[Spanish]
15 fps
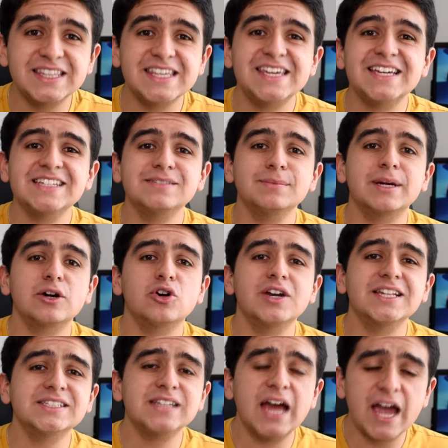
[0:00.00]
10
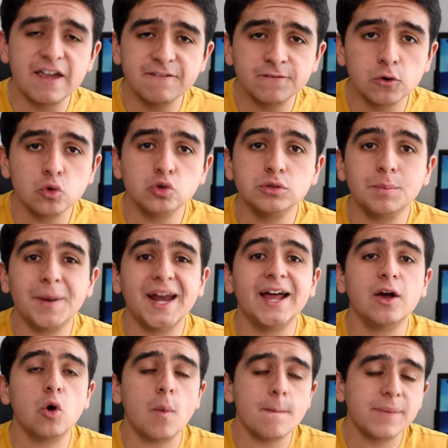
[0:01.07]
mejores iPhones para
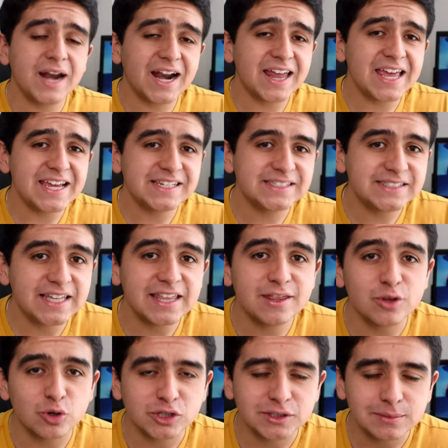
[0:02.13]
comprar este
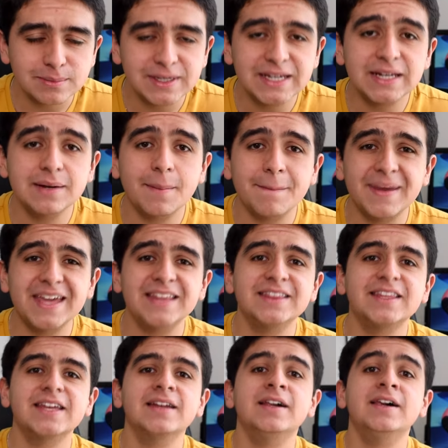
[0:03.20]
2020.